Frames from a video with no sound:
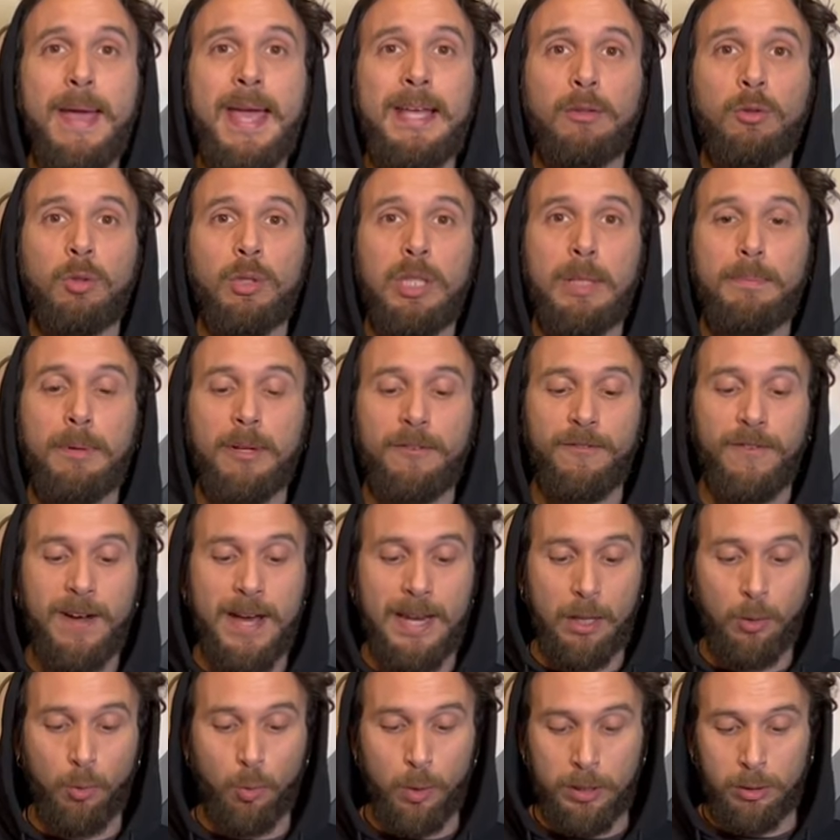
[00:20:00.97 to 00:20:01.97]
metodi per
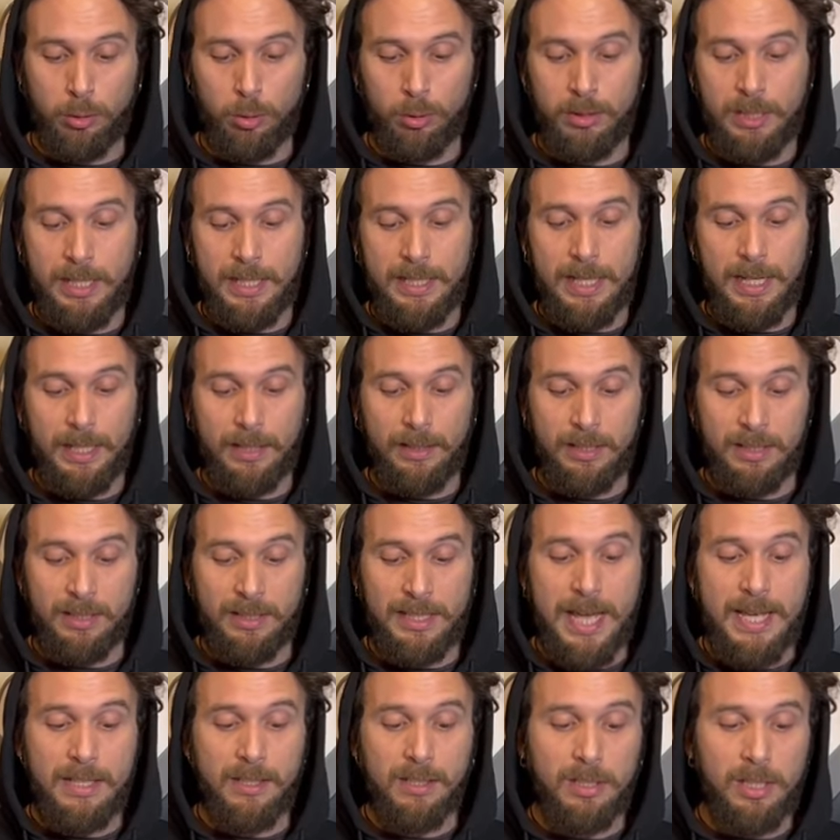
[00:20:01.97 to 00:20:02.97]
fare questo genere di
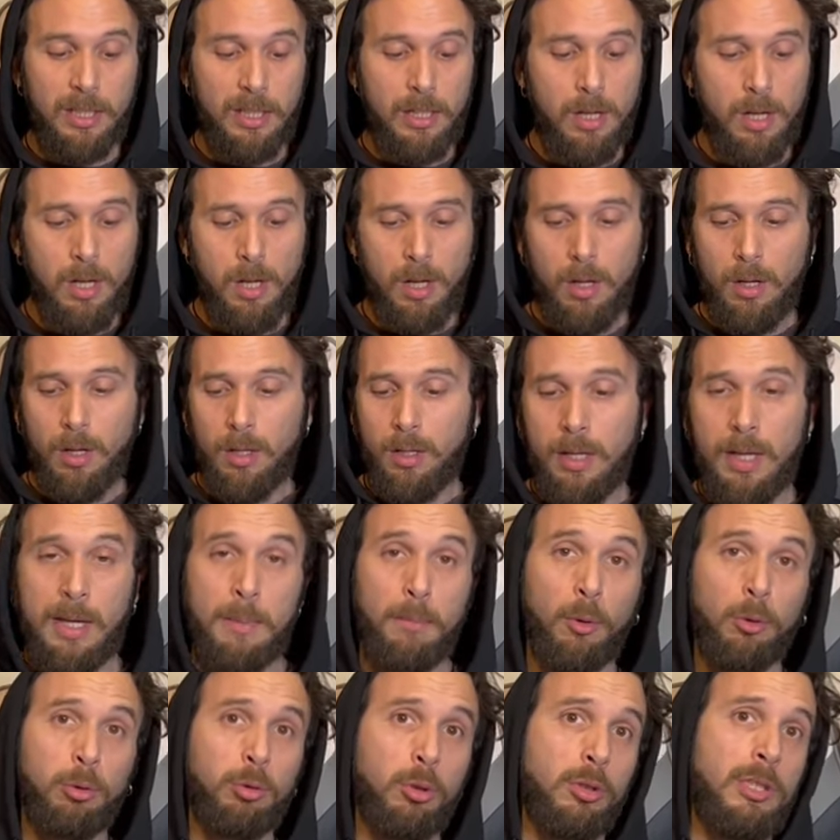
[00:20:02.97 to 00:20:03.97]
stencil, è
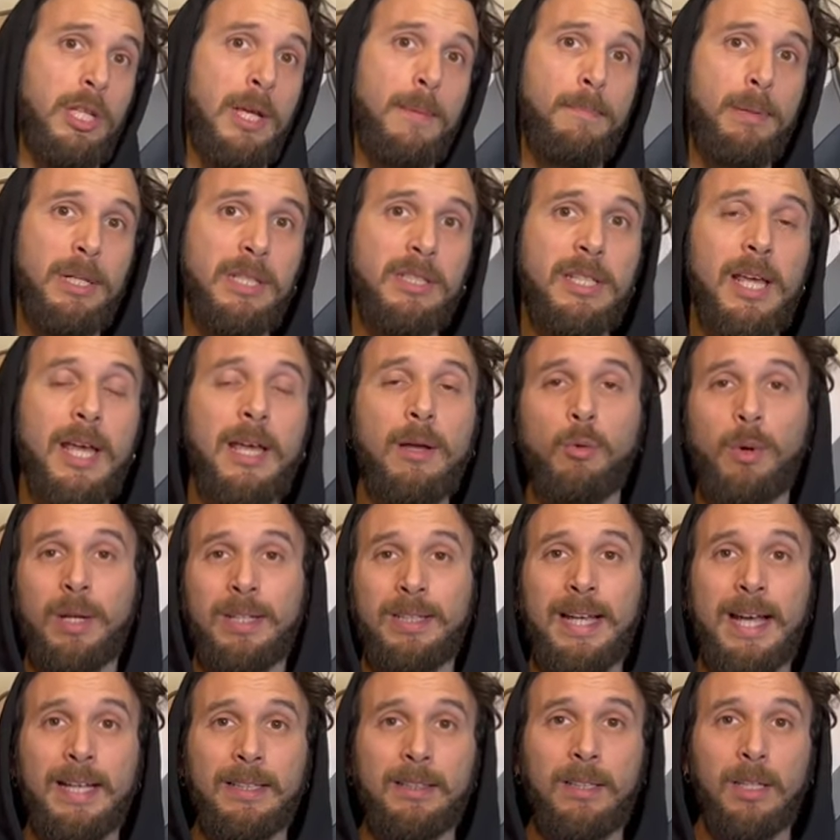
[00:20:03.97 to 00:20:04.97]
molto semplice,
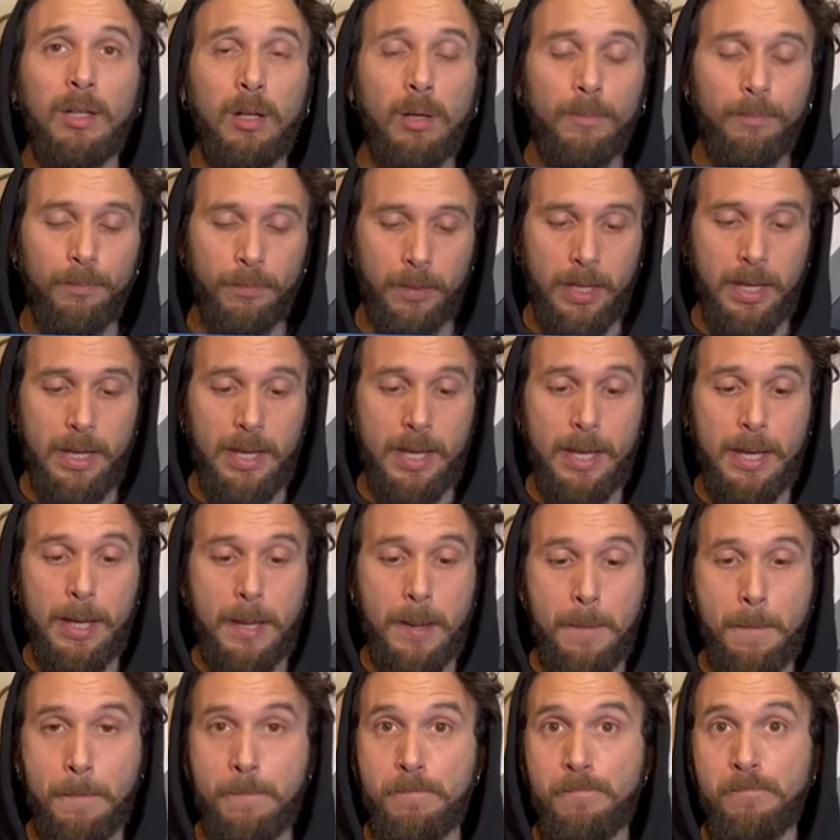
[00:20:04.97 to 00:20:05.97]
guardatelo
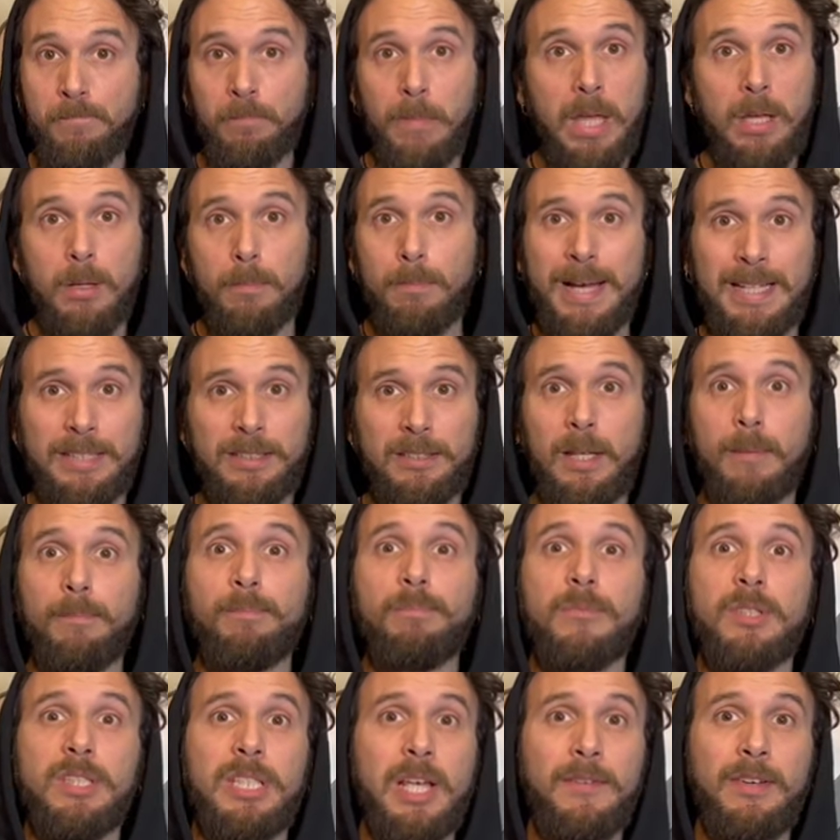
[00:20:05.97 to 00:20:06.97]
e mm, basta.
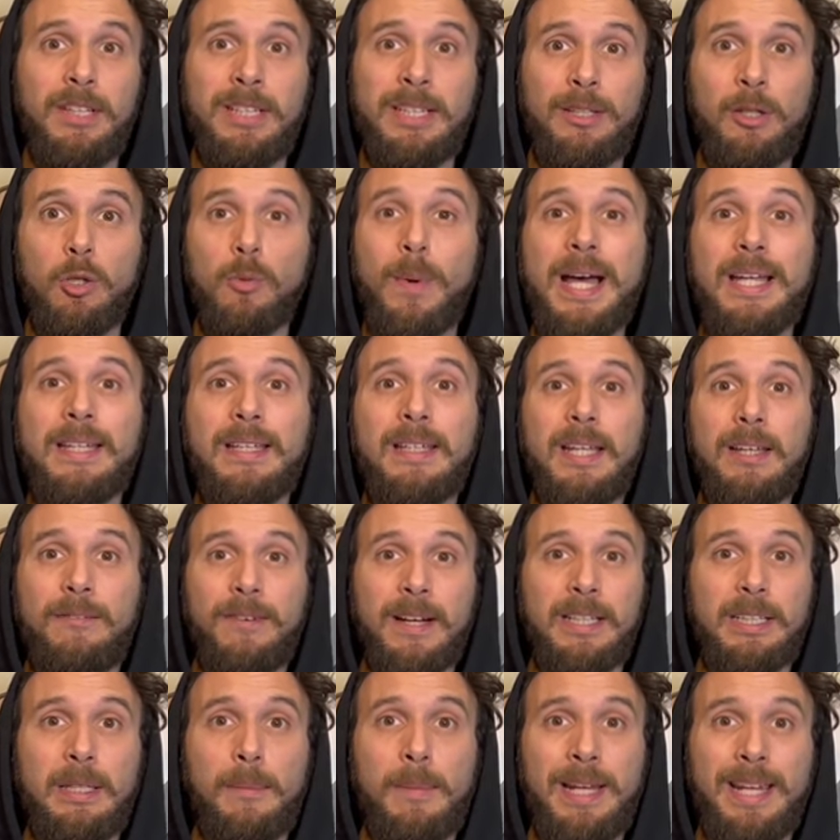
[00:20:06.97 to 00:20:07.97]
Se avete domande
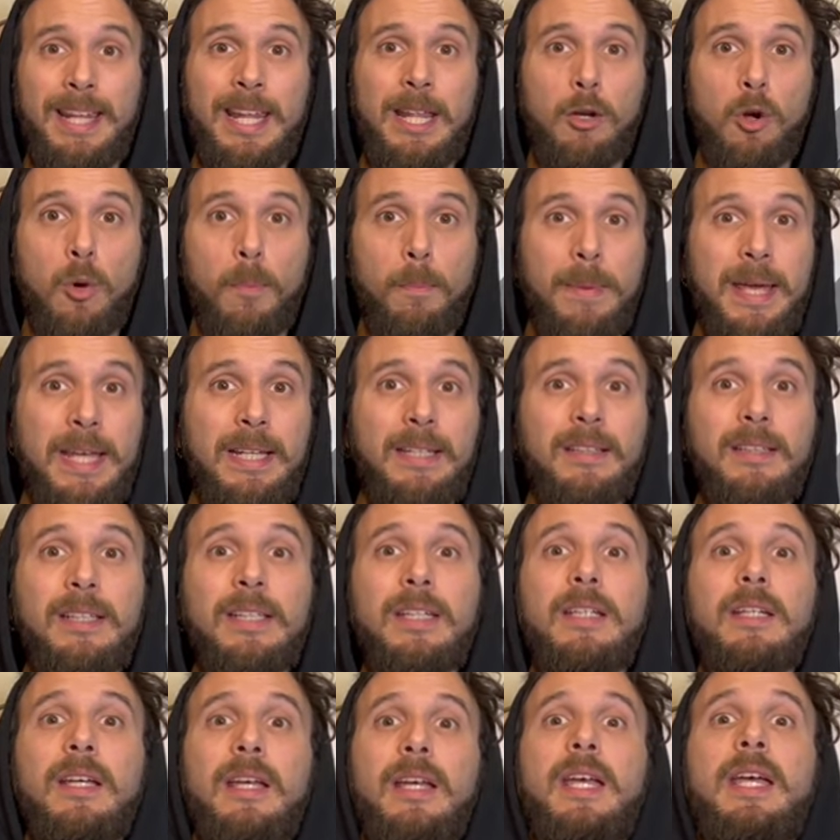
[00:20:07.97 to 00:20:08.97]
fatemele nei
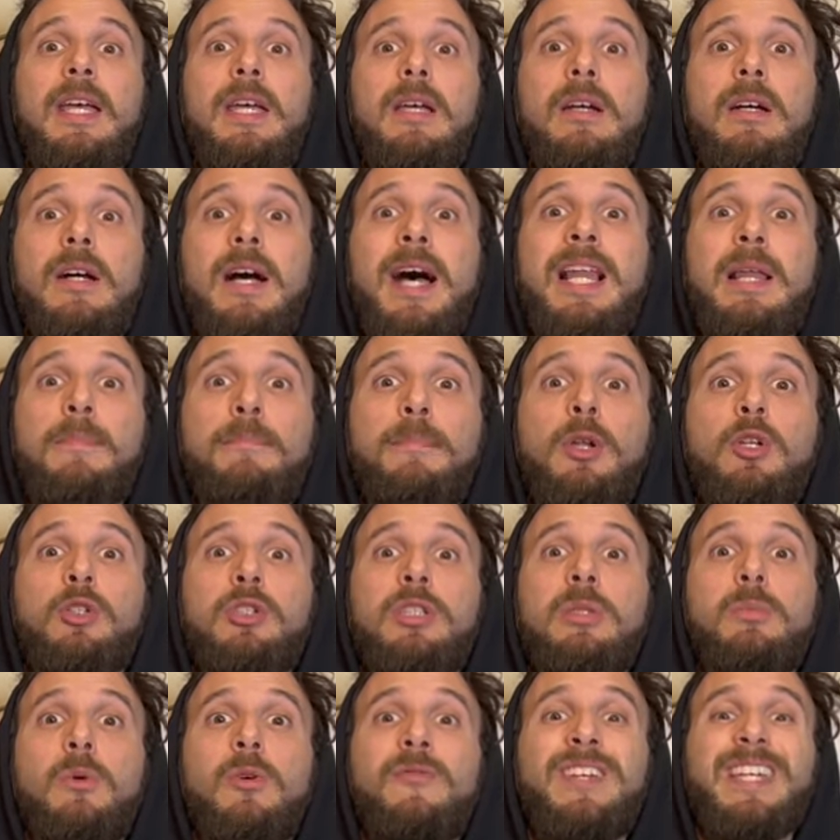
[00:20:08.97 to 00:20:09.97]
commenti e al
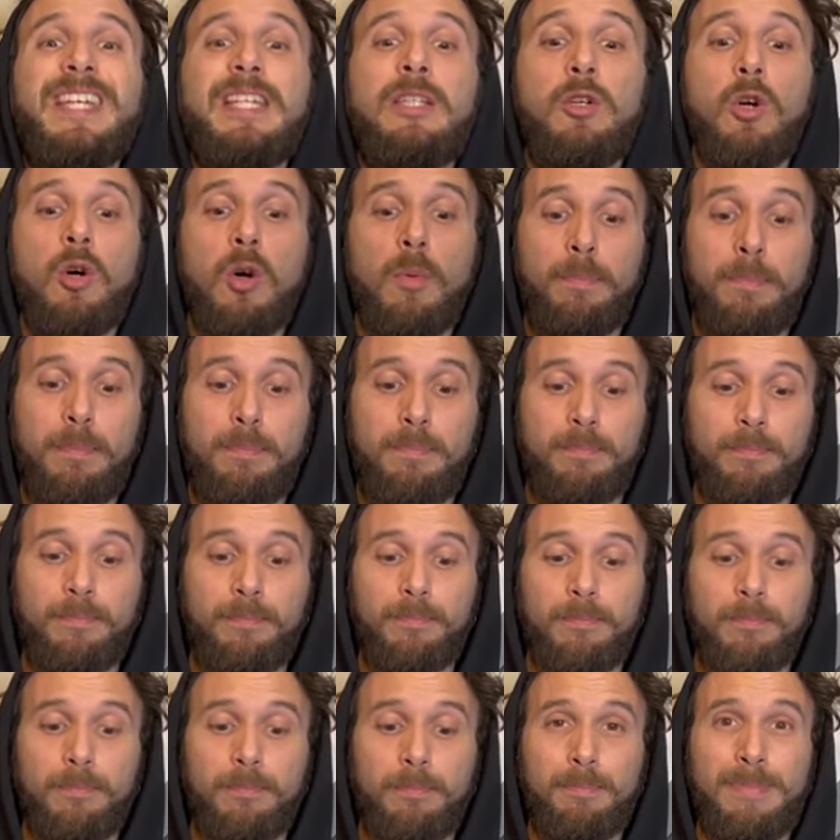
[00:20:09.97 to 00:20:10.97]
prossimo video
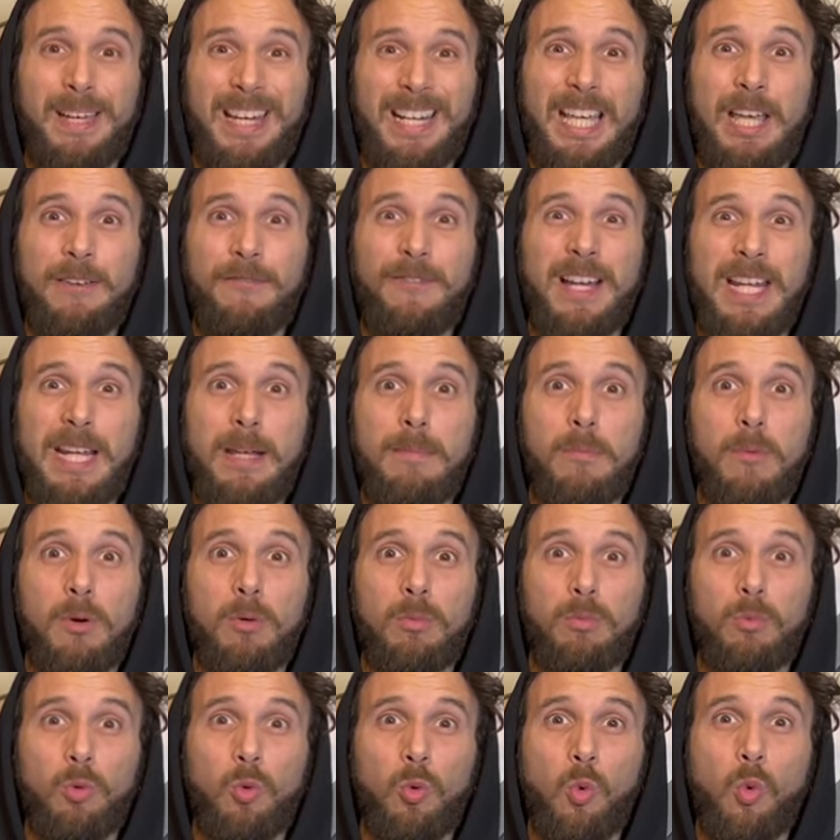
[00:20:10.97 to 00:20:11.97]
perché faremo
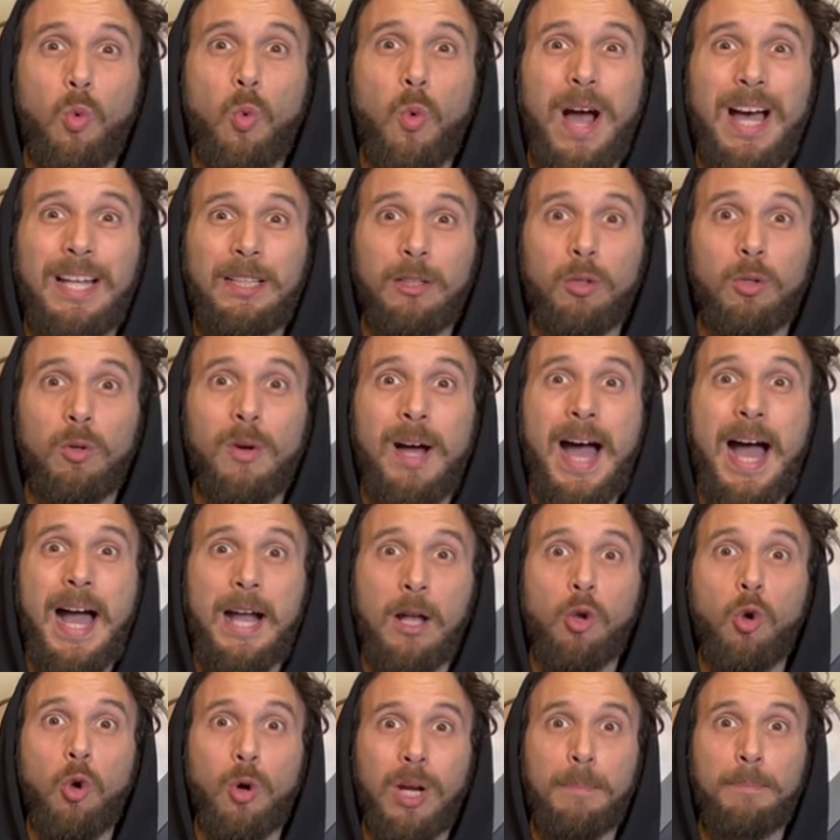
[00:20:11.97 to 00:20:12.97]
un quadro
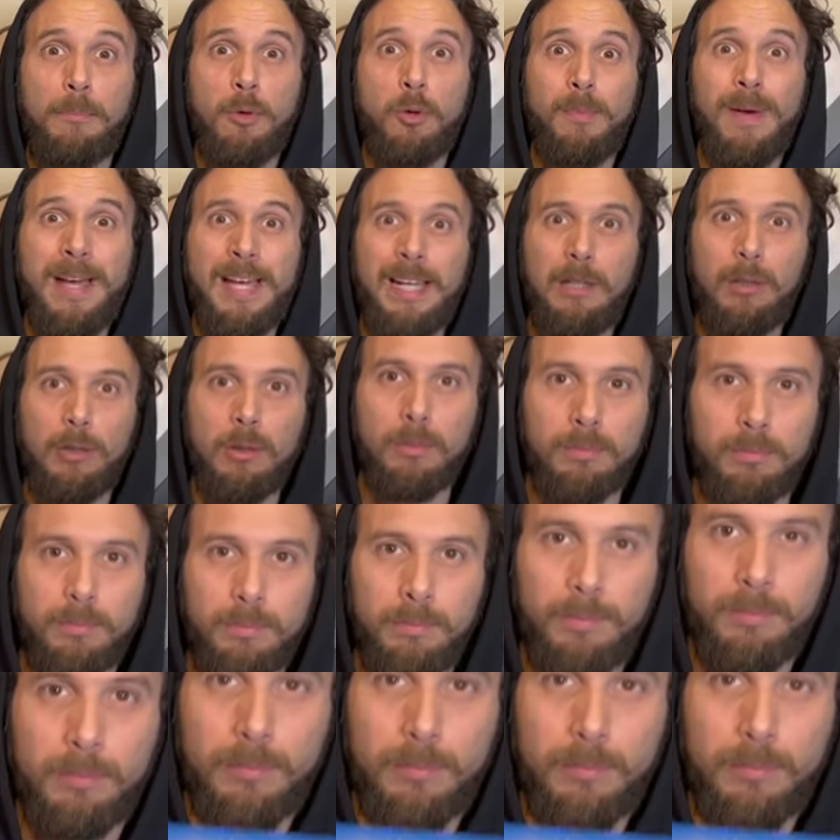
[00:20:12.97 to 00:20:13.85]
ancora più bello.